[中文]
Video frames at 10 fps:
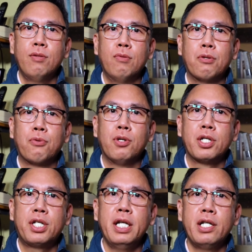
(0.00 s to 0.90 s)
我国
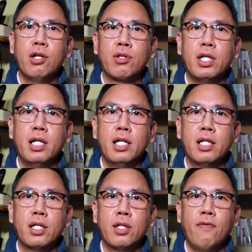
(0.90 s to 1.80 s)
现有
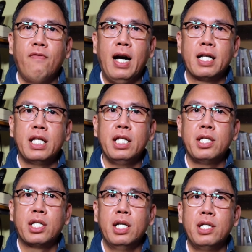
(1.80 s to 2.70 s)
的法
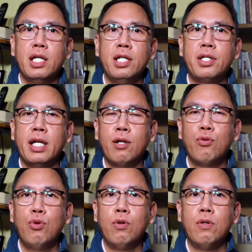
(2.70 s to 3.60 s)
定成人监
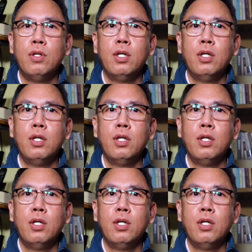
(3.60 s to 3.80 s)
护